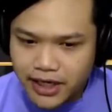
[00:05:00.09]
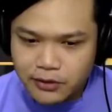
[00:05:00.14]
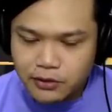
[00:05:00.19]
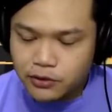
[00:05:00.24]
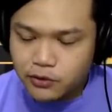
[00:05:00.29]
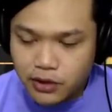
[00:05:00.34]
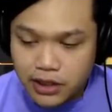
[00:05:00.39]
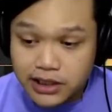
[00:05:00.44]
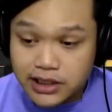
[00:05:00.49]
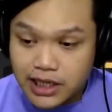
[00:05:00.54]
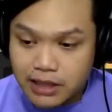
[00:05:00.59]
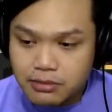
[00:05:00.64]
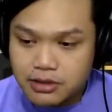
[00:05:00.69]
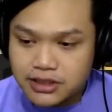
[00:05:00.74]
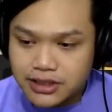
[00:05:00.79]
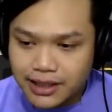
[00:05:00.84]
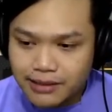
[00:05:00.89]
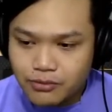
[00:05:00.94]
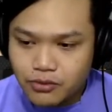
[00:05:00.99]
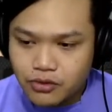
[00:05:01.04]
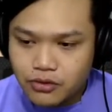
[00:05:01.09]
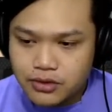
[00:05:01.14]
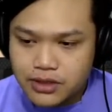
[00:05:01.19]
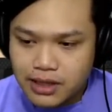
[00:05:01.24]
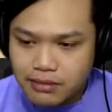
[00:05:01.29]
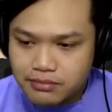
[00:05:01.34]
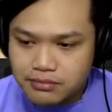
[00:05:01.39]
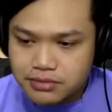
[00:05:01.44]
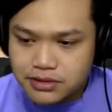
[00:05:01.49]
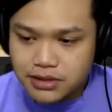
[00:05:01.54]
Eh, duit gue udah 13 ribu.
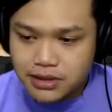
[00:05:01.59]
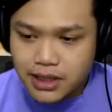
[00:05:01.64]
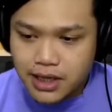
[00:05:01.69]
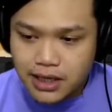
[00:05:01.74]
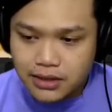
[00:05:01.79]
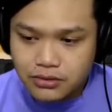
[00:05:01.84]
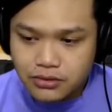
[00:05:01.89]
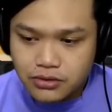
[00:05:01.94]
Jam setengah